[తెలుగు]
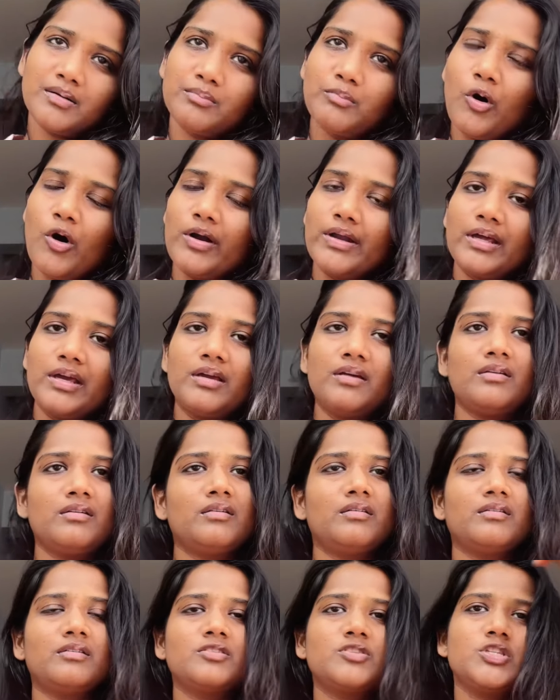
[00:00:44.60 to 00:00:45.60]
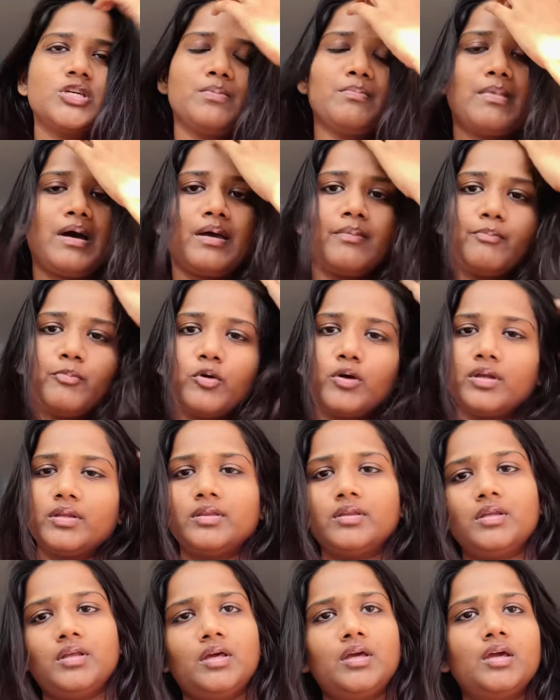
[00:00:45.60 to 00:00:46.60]
మార్నింగ్ జిమ్
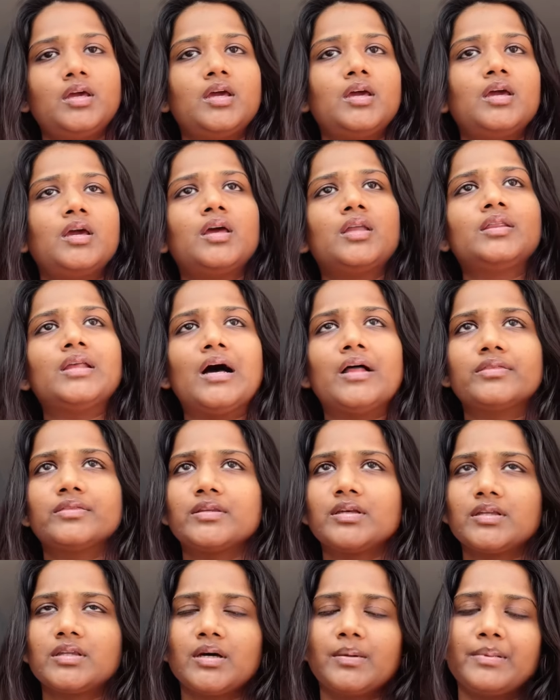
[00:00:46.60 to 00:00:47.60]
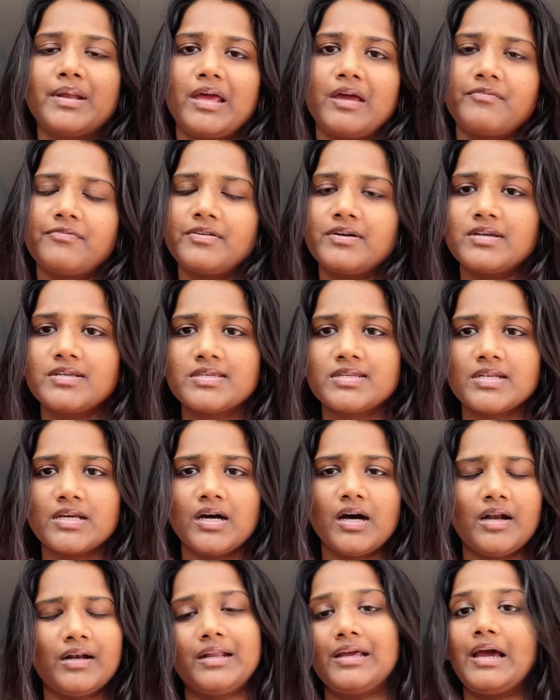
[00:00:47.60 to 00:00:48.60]
అయిపోయింది దాని తర్వాత బ్రేక్ఫాస్ట్
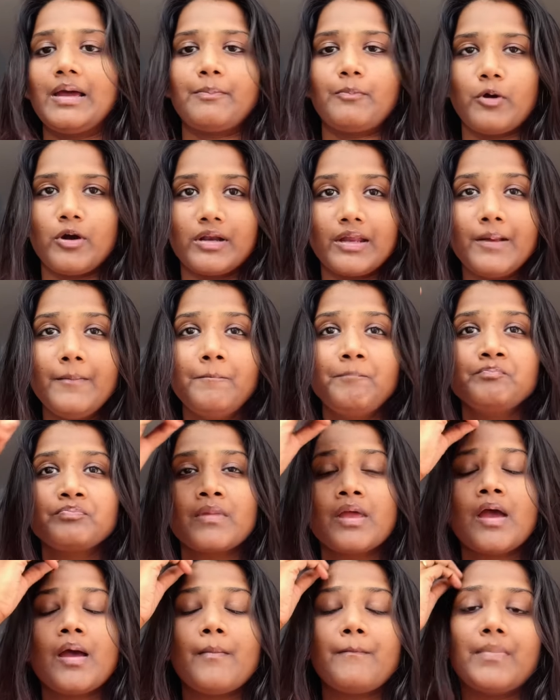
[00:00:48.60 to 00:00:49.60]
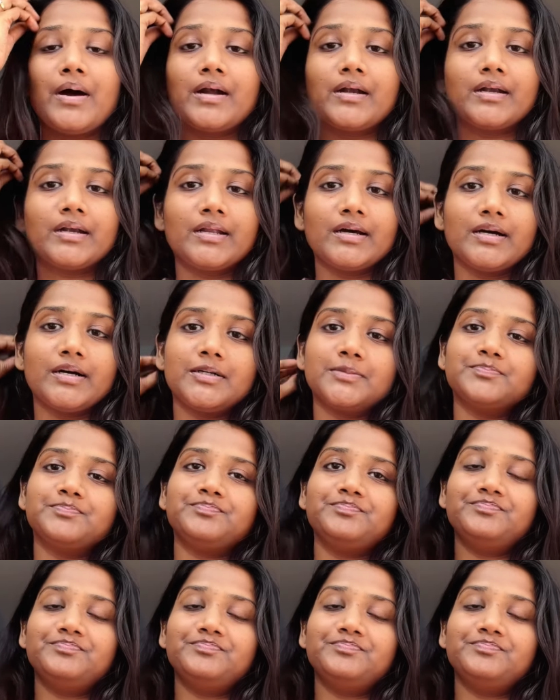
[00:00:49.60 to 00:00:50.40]
అన్నీ అయిపోయినాయి బట్ um,